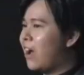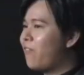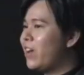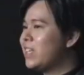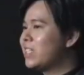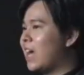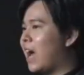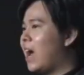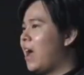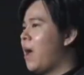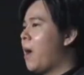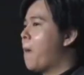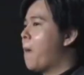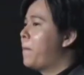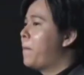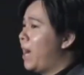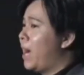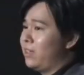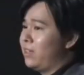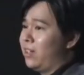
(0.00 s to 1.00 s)
非常
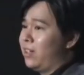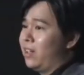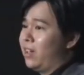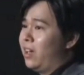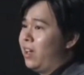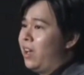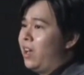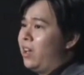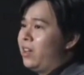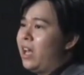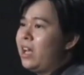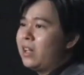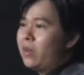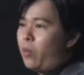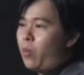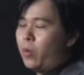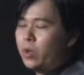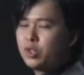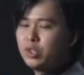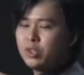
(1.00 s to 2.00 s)
棒的。那
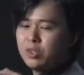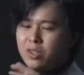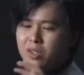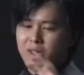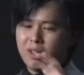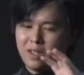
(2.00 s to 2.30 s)
我去